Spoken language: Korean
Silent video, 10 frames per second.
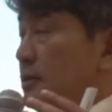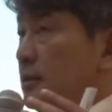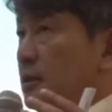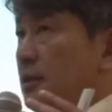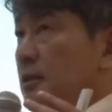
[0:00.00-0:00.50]

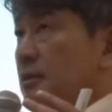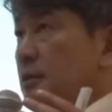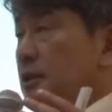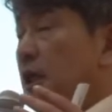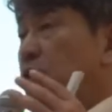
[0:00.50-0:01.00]
에,
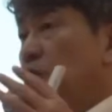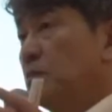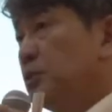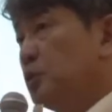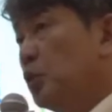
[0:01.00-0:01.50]
지난
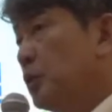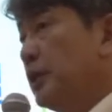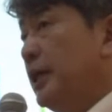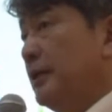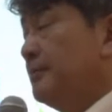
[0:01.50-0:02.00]
정부
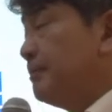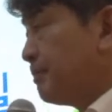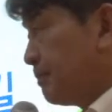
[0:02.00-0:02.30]
초기에